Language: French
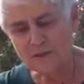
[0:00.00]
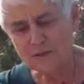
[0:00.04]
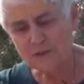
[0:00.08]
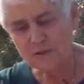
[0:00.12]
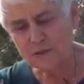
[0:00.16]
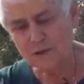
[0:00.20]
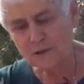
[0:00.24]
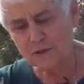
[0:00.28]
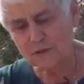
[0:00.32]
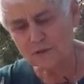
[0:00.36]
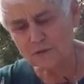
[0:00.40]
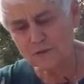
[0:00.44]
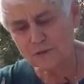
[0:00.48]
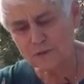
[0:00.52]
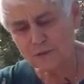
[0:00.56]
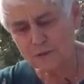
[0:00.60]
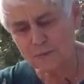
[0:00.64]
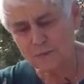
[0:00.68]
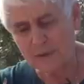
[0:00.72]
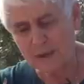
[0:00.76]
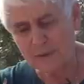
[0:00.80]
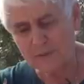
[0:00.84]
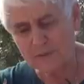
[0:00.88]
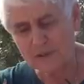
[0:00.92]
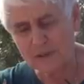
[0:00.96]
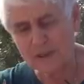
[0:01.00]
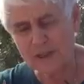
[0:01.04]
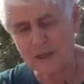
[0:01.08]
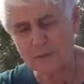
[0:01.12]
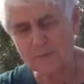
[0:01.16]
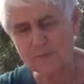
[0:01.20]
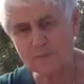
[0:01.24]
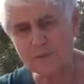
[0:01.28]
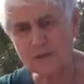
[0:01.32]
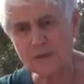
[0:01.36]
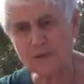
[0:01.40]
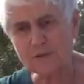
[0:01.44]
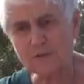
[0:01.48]
Dans ce même
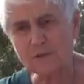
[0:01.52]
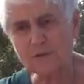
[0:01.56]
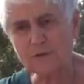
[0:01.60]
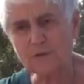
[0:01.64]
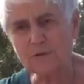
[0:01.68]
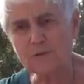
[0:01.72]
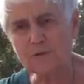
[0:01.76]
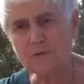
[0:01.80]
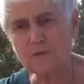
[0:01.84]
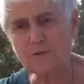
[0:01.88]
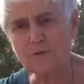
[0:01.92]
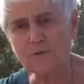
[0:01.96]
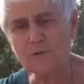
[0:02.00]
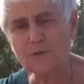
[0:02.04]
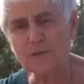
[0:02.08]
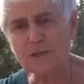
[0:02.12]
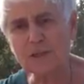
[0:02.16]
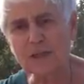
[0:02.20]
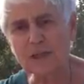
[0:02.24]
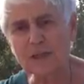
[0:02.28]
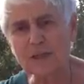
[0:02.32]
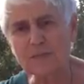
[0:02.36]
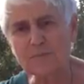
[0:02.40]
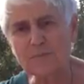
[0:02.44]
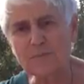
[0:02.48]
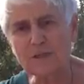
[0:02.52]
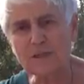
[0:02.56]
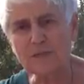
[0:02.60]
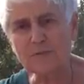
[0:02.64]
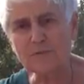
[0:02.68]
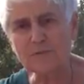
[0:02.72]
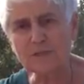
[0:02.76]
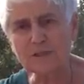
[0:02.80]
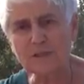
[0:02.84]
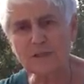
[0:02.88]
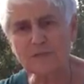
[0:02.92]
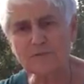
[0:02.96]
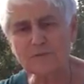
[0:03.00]
chapitre de Jérémie,
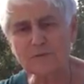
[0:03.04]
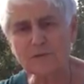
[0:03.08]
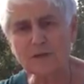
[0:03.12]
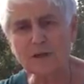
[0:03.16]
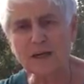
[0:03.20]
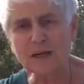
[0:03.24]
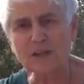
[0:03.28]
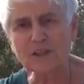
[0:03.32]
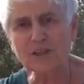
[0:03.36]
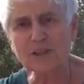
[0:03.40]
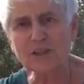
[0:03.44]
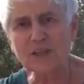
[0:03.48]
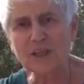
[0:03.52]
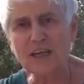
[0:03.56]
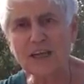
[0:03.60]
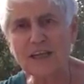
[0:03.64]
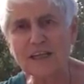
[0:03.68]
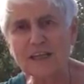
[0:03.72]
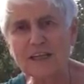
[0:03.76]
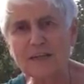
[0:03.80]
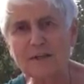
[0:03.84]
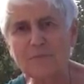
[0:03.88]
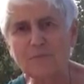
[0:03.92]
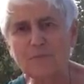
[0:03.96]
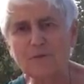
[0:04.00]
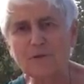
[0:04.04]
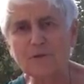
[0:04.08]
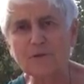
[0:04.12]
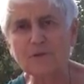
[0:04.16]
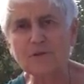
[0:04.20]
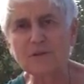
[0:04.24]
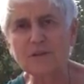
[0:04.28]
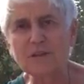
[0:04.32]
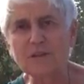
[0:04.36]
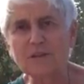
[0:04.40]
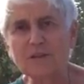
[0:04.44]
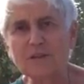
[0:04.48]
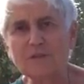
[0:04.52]
nous avons Rachel qui pleure
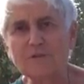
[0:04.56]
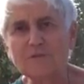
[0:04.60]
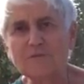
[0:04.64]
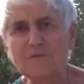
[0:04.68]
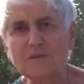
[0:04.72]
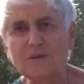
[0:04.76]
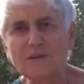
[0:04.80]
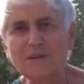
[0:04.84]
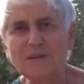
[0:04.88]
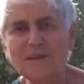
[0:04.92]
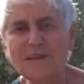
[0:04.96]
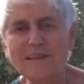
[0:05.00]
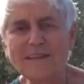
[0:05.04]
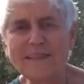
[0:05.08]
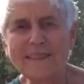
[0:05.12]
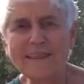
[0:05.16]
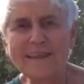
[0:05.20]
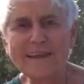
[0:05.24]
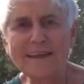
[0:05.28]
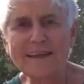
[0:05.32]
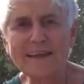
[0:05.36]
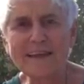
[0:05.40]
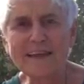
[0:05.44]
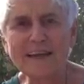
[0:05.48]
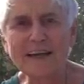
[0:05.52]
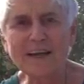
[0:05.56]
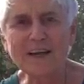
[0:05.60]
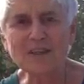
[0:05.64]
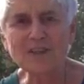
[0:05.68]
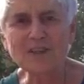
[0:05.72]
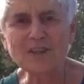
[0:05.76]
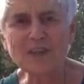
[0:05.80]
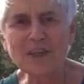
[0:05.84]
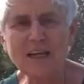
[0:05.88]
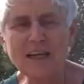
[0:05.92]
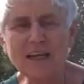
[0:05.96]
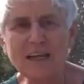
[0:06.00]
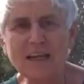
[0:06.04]
ses enfants. Et
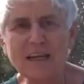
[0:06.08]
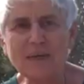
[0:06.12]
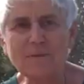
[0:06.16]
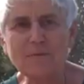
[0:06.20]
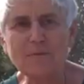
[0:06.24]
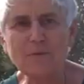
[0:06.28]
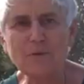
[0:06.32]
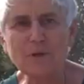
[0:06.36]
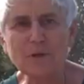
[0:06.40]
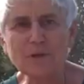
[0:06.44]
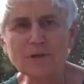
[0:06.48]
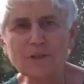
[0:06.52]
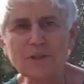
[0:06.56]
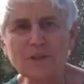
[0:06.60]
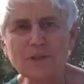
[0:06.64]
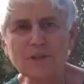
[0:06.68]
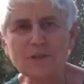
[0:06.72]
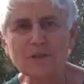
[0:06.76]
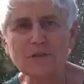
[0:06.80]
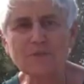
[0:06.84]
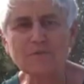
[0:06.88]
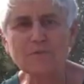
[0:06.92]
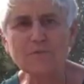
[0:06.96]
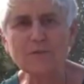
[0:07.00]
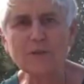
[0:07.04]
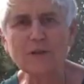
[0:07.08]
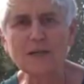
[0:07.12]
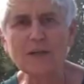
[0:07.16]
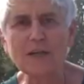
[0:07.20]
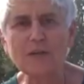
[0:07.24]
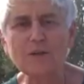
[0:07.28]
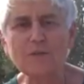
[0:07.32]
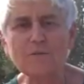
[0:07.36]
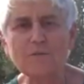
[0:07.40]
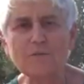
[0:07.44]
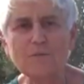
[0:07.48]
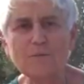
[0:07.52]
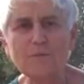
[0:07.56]
Rachel, elle pleure ses enfants,
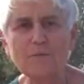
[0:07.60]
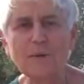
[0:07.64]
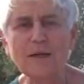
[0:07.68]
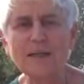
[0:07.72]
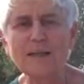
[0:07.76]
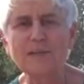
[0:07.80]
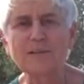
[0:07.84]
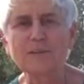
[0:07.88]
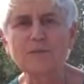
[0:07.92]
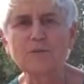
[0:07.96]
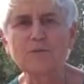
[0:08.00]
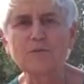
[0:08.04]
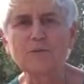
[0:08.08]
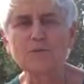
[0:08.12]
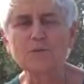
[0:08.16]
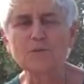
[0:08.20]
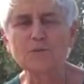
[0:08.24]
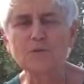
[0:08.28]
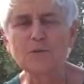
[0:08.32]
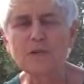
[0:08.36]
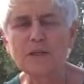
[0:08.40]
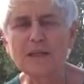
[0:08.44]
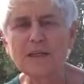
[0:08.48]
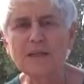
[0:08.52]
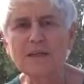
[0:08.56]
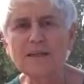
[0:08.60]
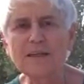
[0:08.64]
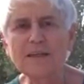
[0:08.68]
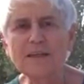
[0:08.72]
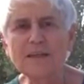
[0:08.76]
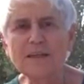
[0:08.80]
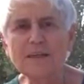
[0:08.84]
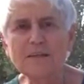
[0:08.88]
elle ne veut pas être consolée